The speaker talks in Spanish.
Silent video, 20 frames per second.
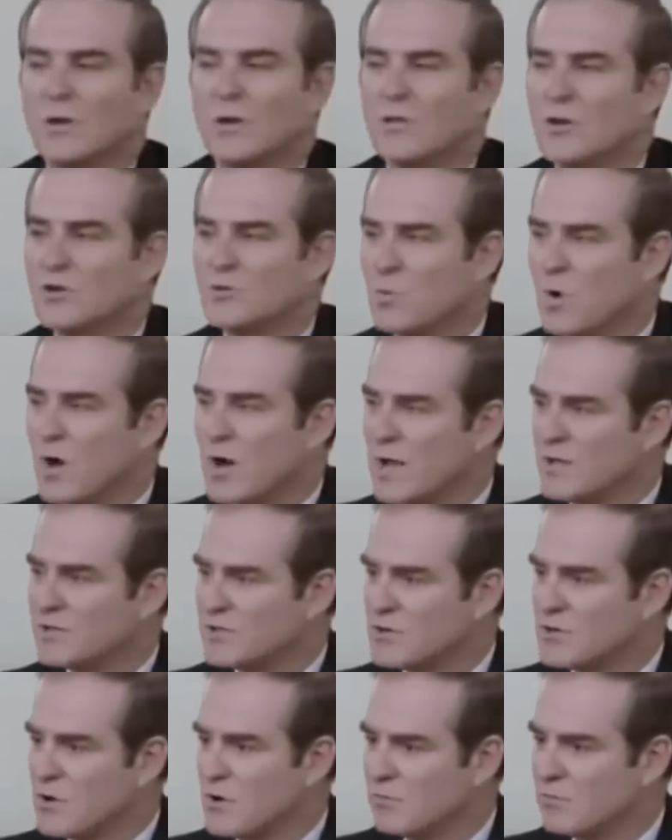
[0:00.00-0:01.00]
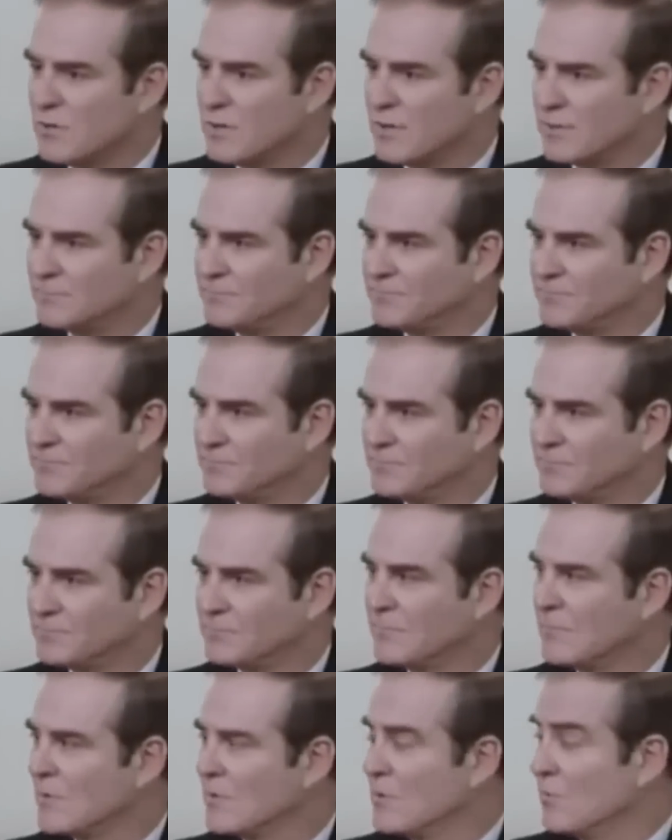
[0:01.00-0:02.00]
There's one answer only.
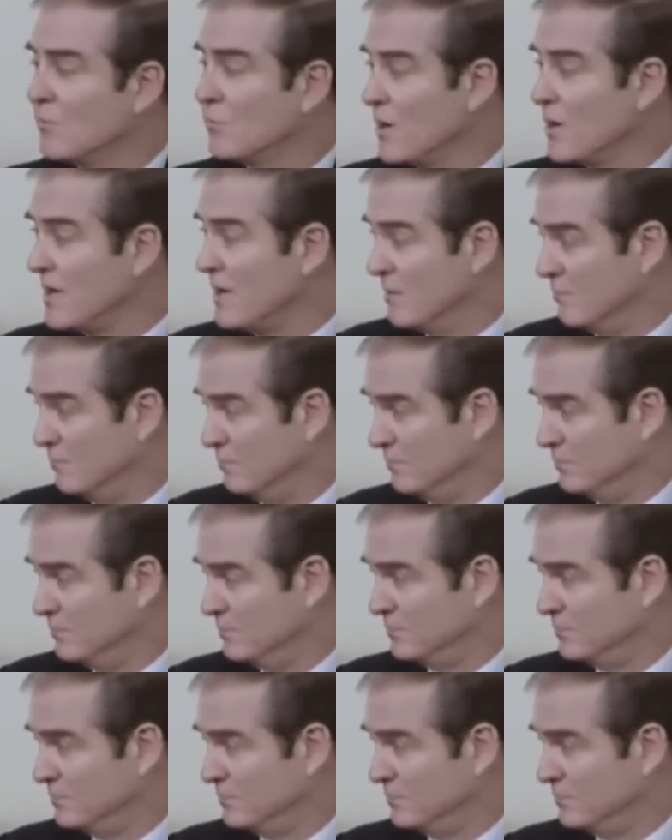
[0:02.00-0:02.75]
Freedom.